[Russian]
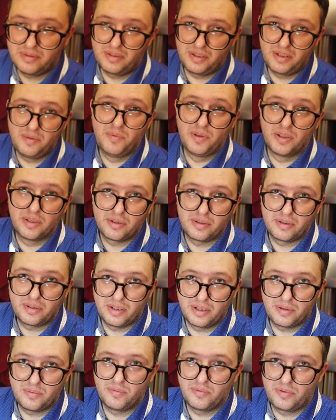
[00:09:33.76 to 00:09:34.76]
3 метра,
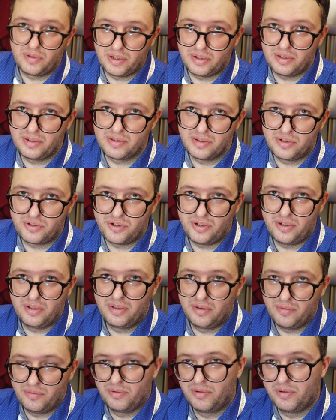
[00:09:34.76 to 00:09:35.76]
как, как изначально ну,
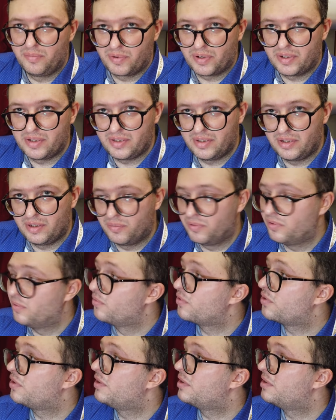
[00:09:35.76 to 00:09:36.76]
давно здорово. просили, потому угу.
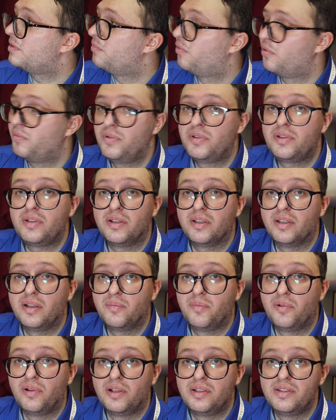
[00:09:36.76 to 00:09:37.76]
что, если помните, она
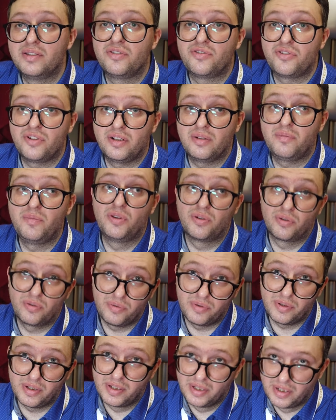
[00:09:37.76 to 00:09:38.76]
была изначально
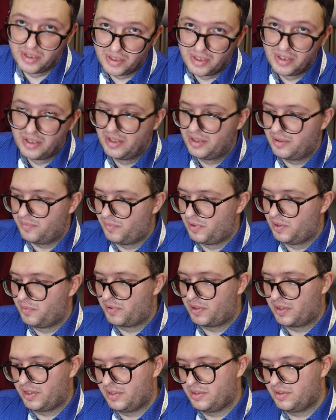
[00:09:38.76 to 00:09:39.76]
метровая. Угу. Были
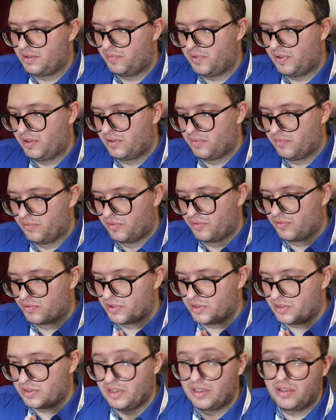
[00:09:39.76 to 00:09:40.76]
претензии, поэтому вот уже
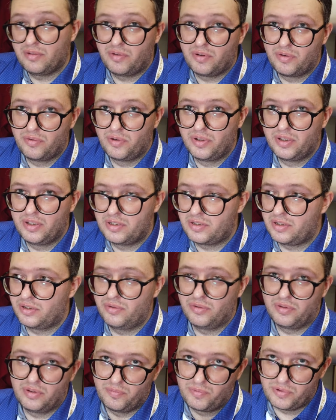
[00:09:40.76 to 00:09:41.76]
с этого года, если
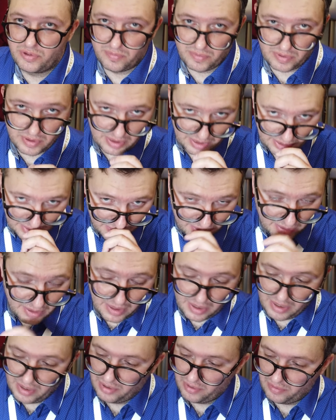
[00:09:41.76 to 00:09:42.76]
кто, то допустим, не знает,
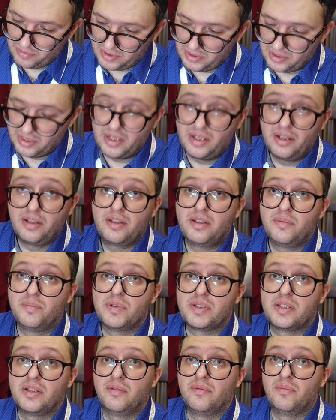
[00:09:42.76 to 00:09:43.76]
все горелки
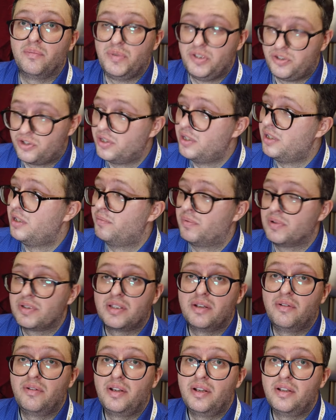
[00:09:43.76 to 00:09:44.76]
постав... печные
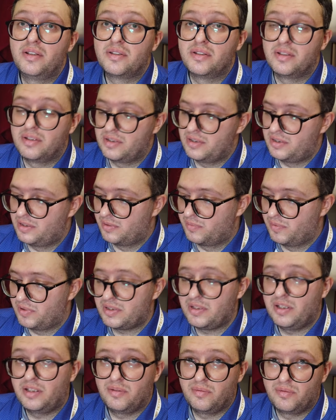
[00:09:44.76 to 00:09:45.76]
поставляются с
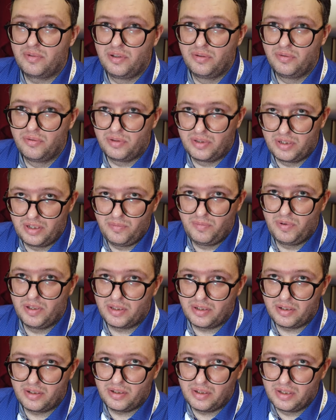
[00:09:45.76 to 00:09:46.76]
термостатом длиной 3
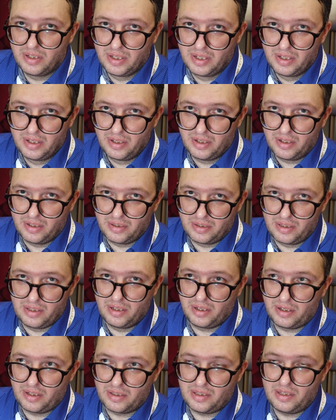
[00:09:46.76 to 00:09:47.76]
метра, для
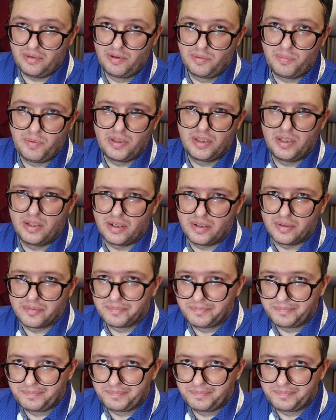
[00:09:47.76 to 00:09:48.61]
котловых полтора.